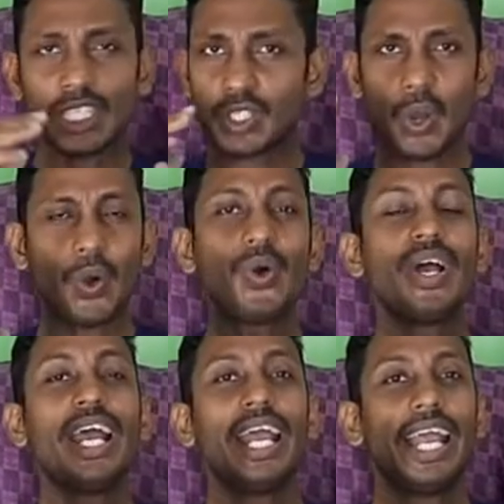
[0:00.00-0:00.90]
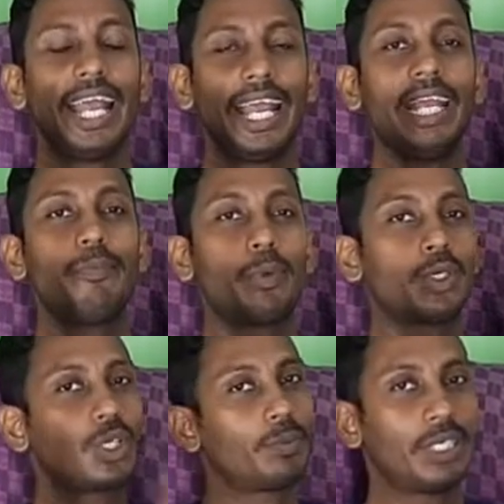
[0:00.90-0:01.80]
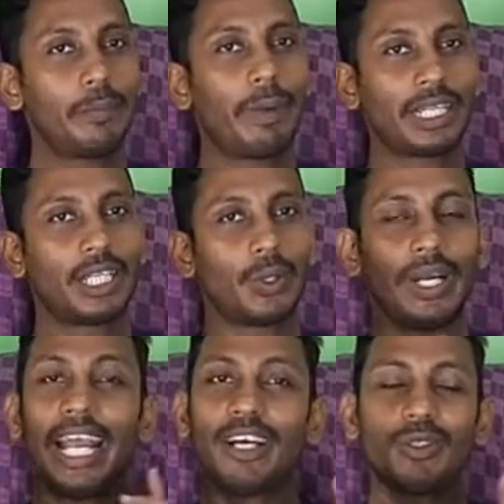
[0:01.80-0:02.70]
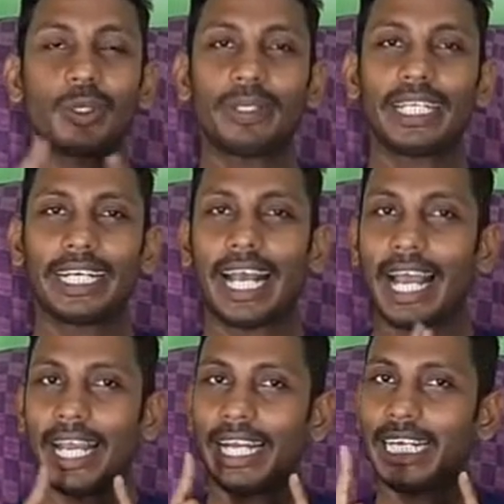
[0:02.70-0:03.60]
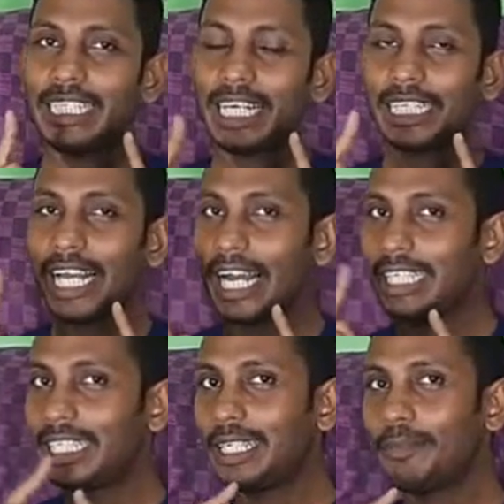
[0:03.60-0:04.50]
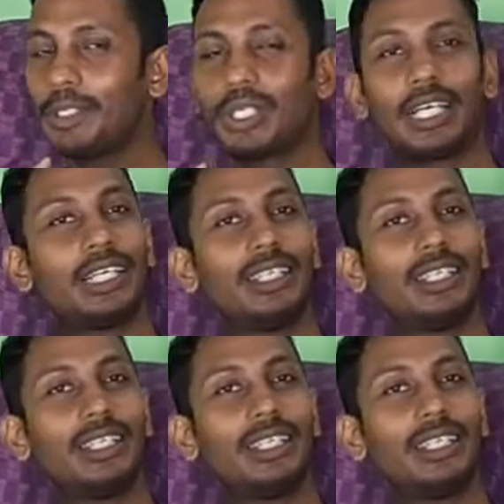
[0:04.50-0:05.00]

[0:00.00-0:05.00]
সো এই ব্রো শব্দটি বাদ দাও এখন তোমাদেরকে এই সাথে আরেকটি বিষয়